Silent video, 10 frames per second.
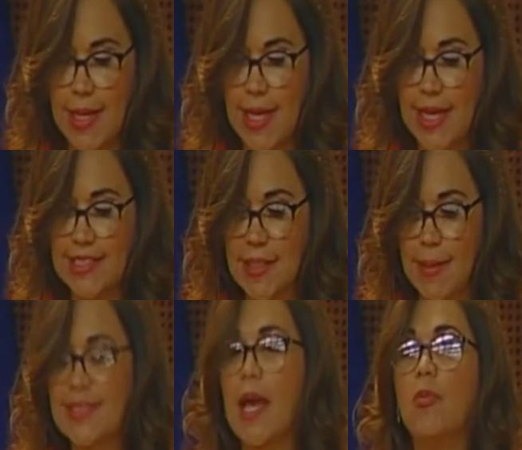
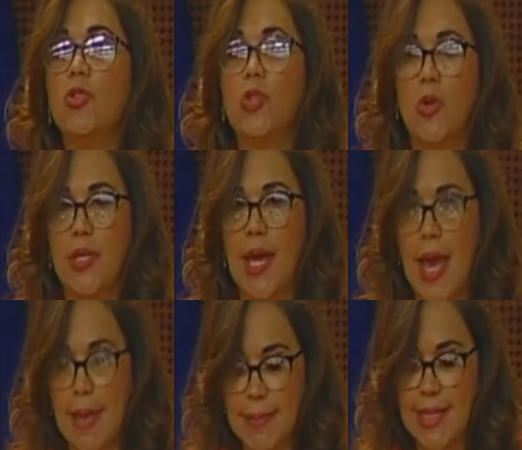Establezcamos hoy,
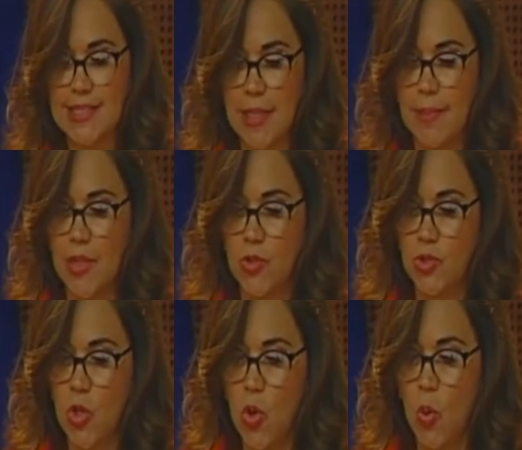amigas y
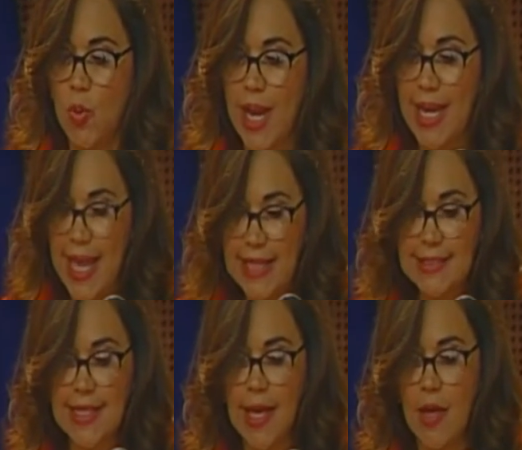amigos, una
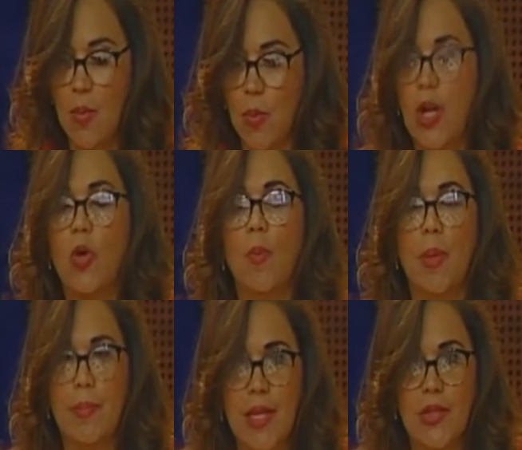alianza por el
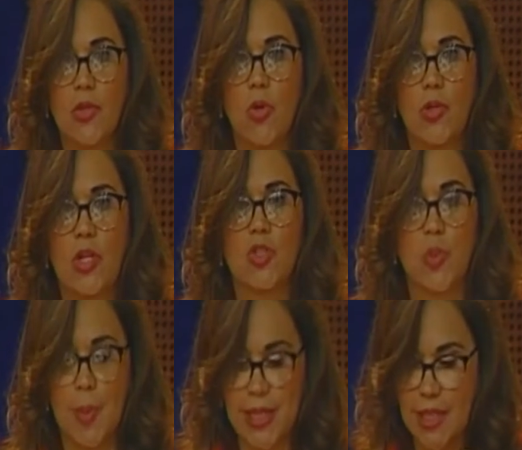cumplimiento de los
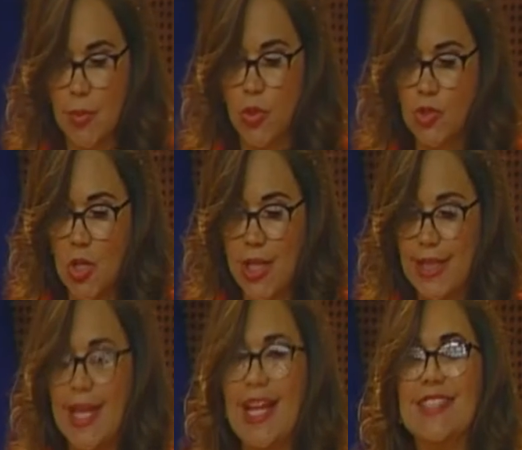objetivos
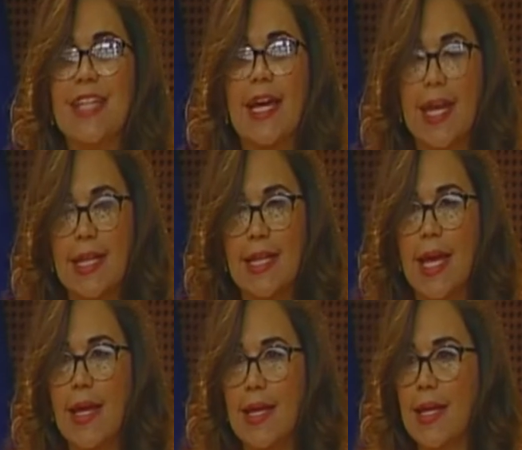de esta
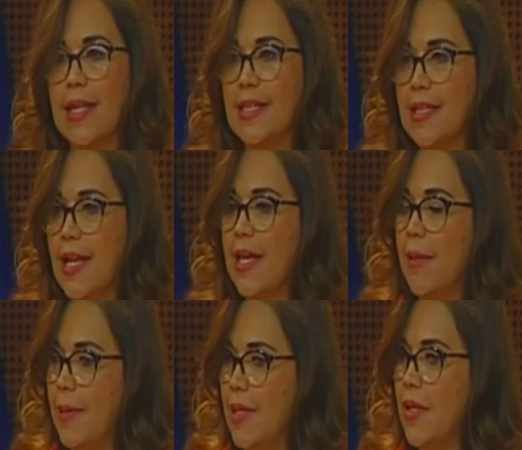agenda que tendrá que
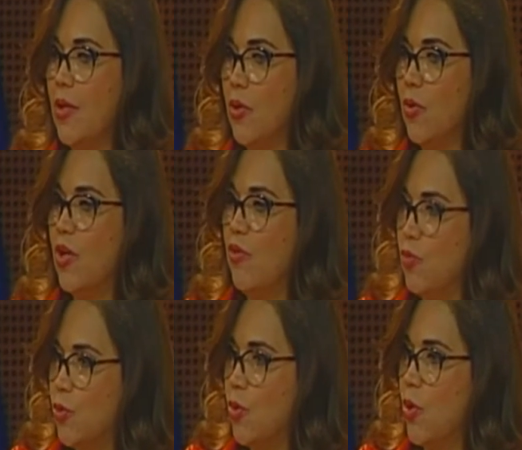ver con el
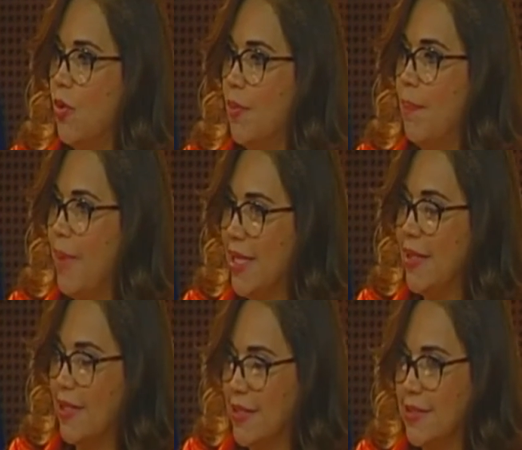futuro
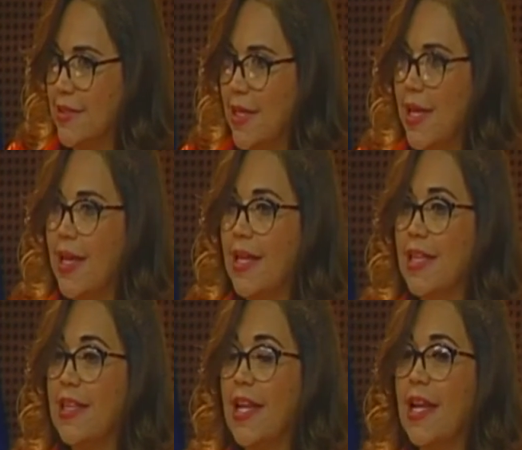2015, que
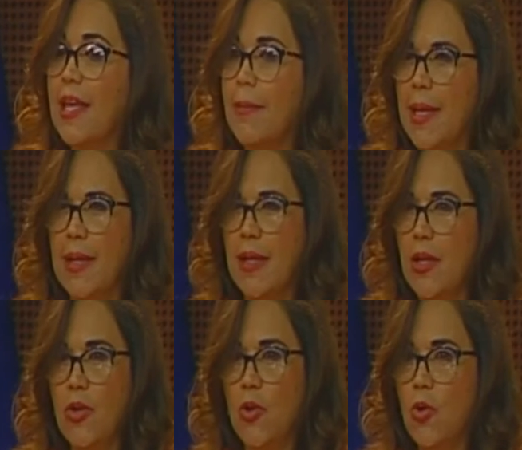tendrá que ver
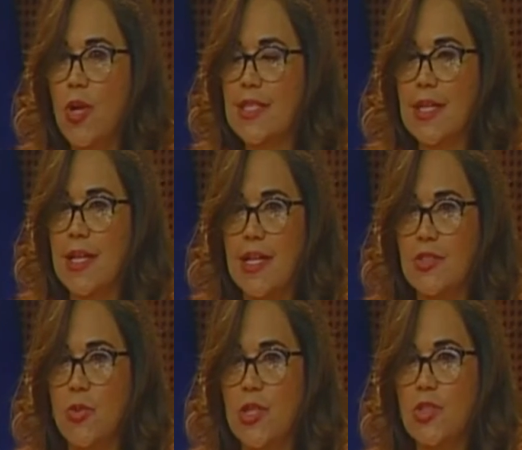no con las
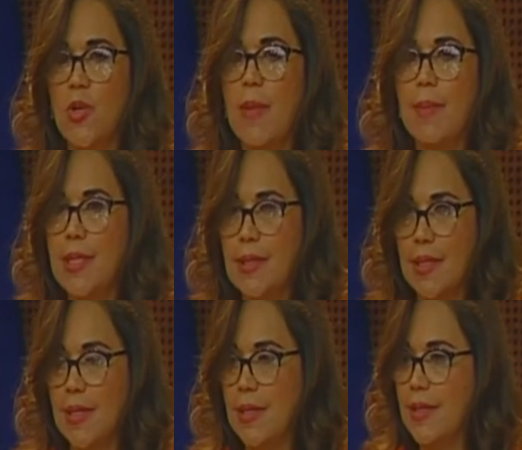generaciones
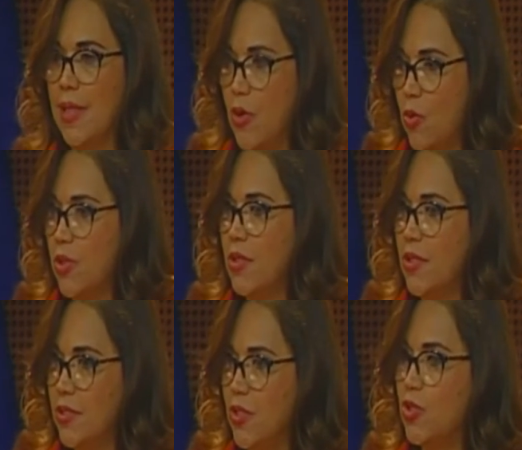solamente de hoy,
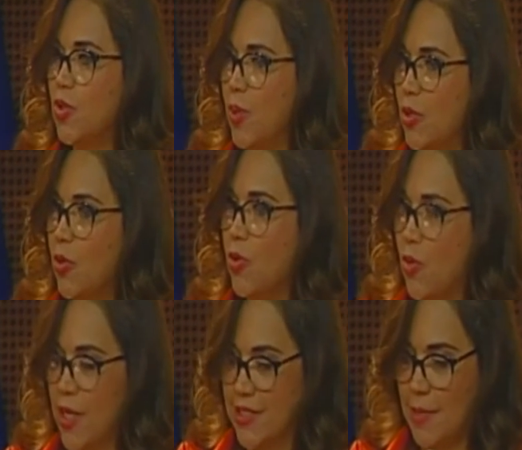sino sobre todo
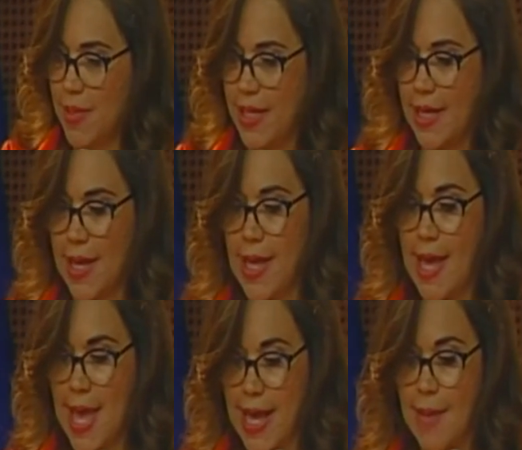con las del mañana.
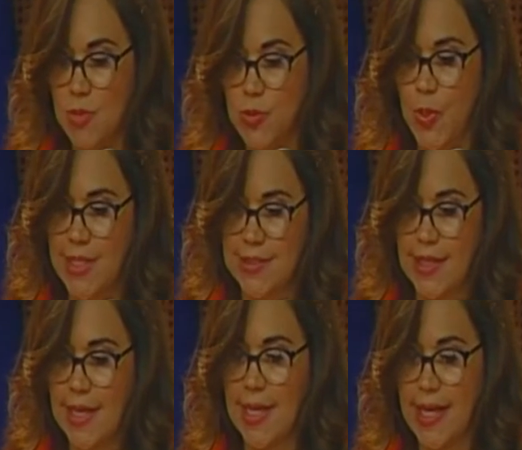Hagamos pues
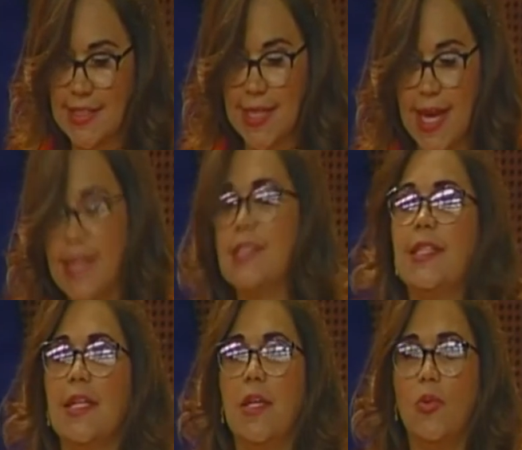que sea
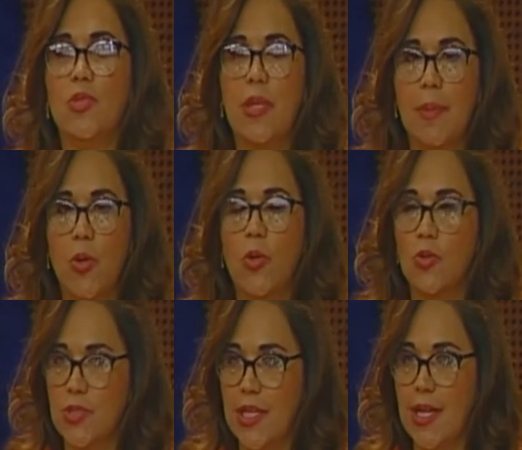este nuestra mejor
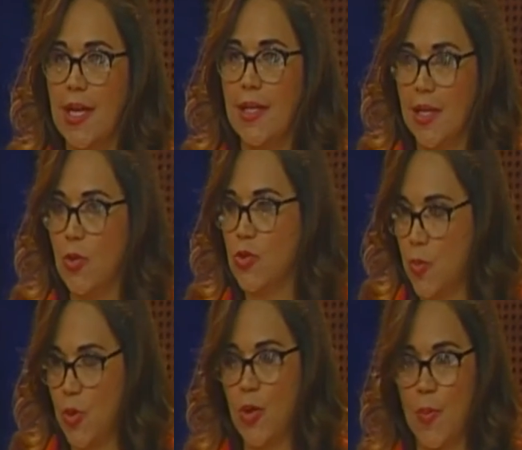consigna y nuestro
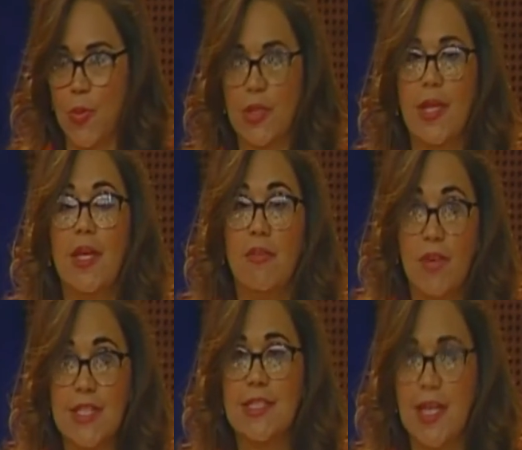mejor aporte.
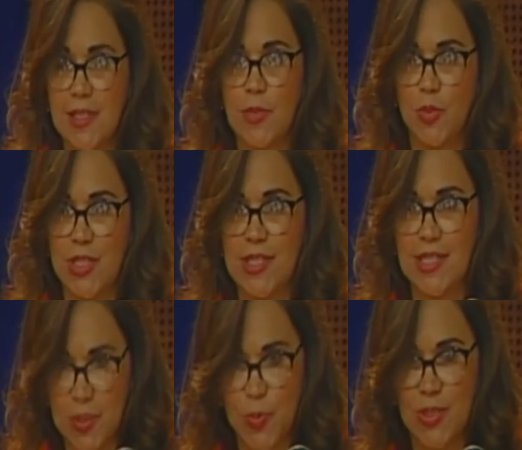Felicidades y muchas
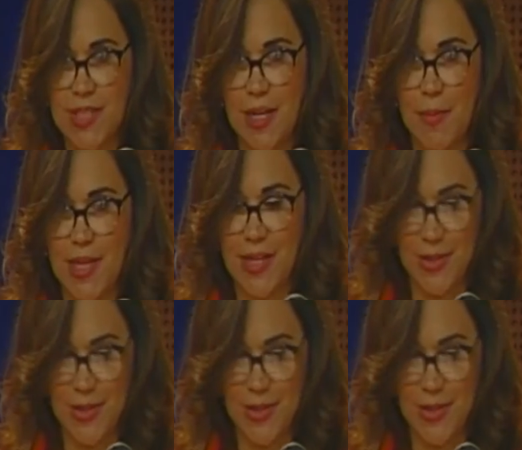gracias por estar en México.